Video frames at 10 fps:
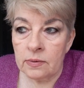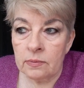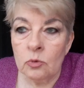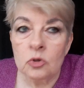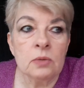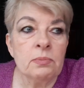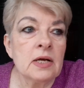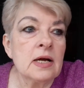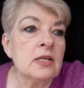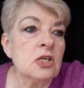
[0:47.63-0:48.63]
Можно
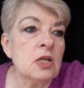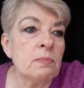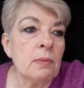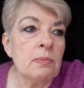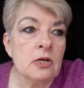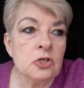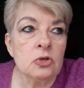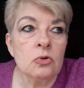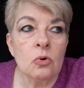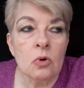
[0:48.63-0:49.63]
было, конечно,
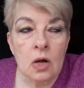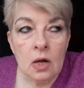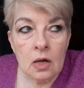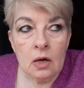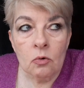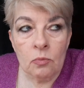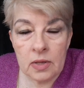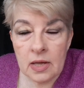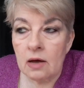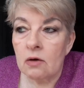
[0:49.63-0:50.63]
поближе, но у
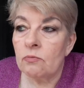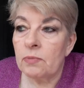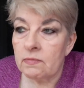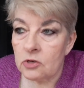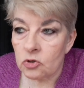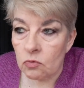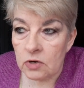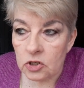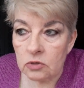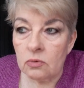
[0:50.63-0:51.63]
меня в привычку
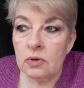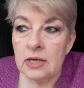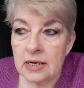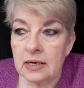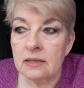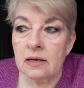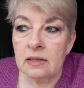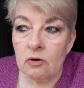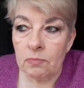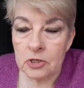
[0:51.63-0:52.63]
вошло ехать на
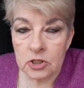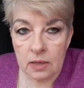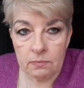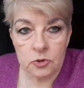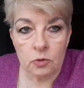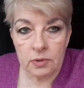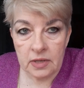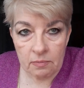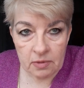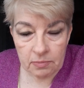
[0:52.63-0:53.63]
главпочтамп, чтобы
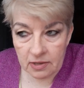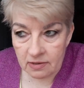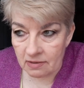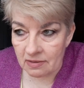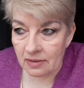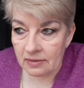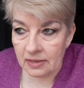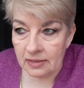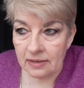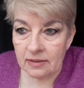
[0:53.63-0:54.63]
там заплатить за
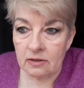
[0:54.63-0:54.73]
интернет.